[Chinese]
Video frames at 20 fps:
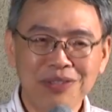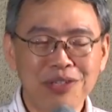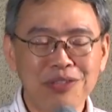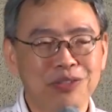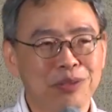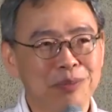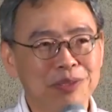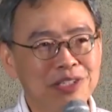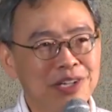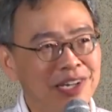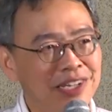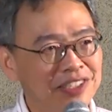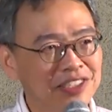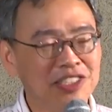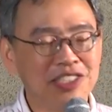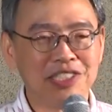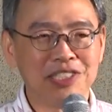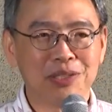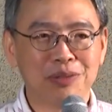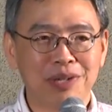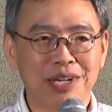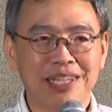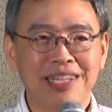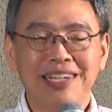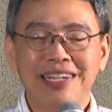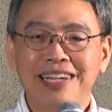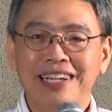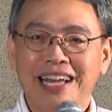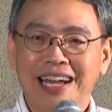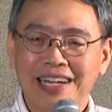因为我们都很习惯
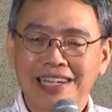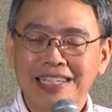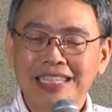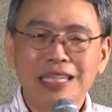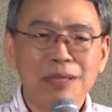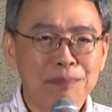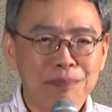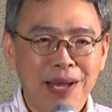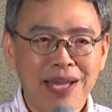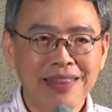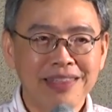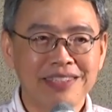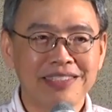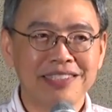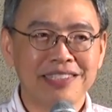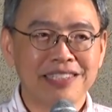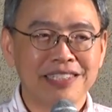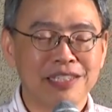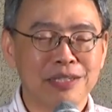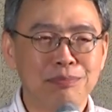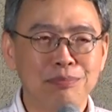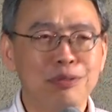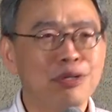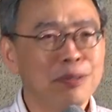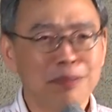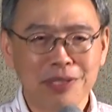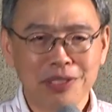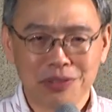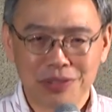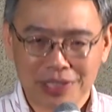两个一般的集合不
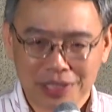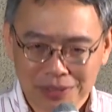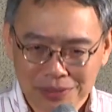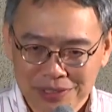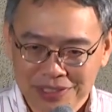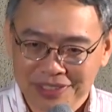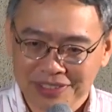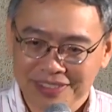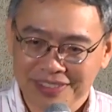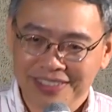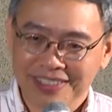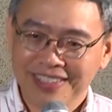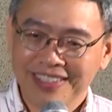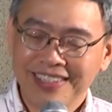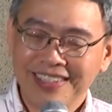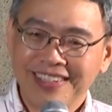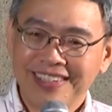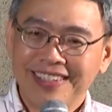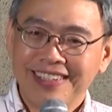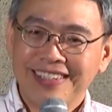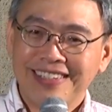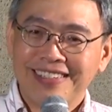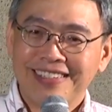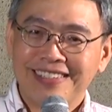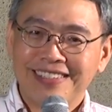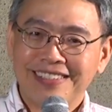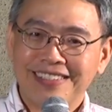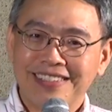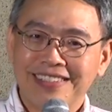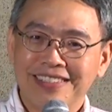会没有交集的，
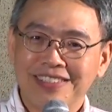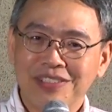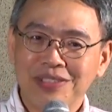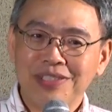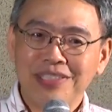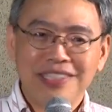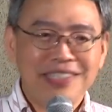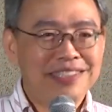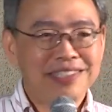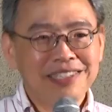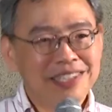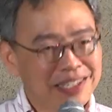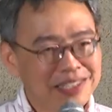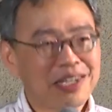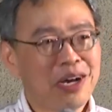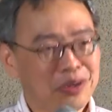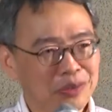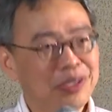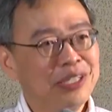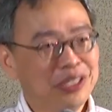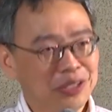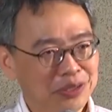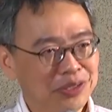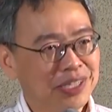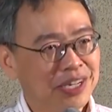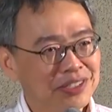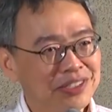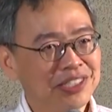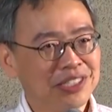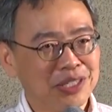呃，就是一定要讨论有
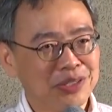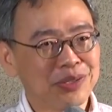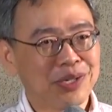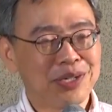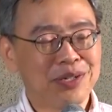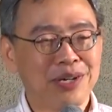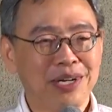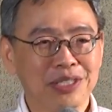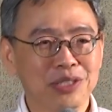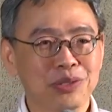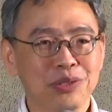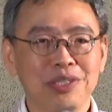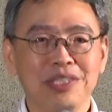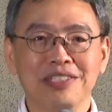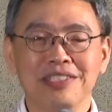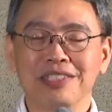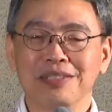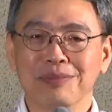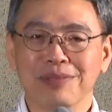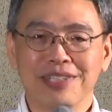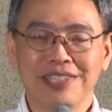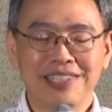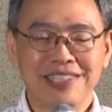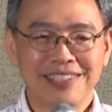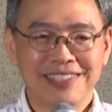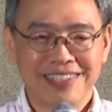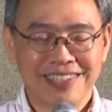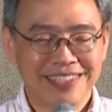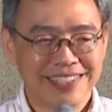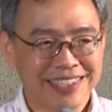交集的状况。所以什么
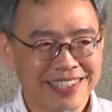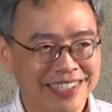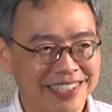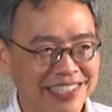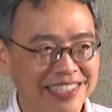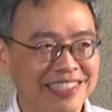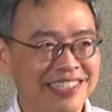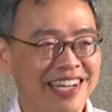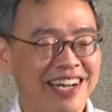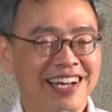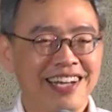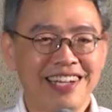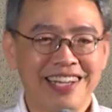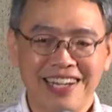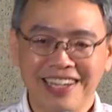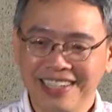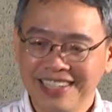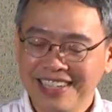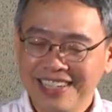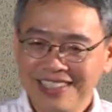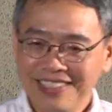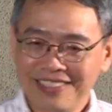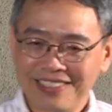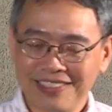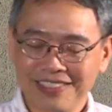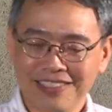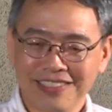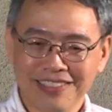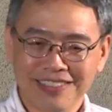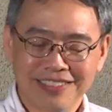呃，和差啦，
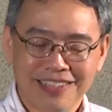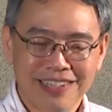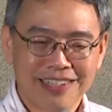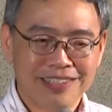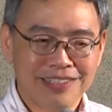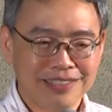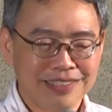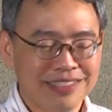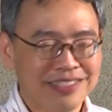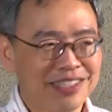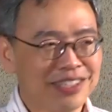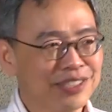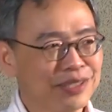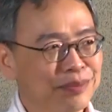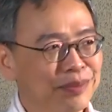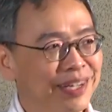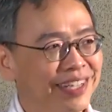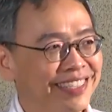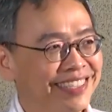这个呃，那叫什么